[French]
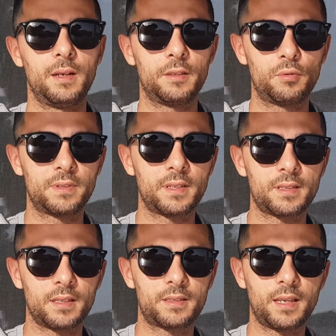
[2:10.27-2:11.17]
Les huiles
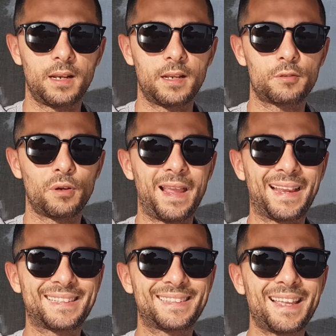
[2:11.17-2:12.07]
essentielles, elles sont
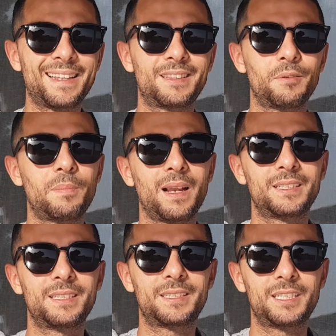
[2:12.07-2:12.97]
extraites
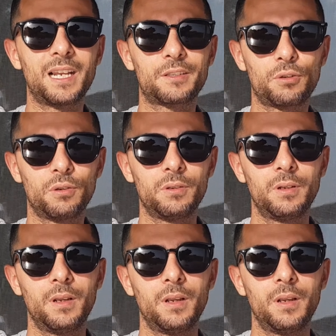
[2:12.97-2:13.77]
par distillation,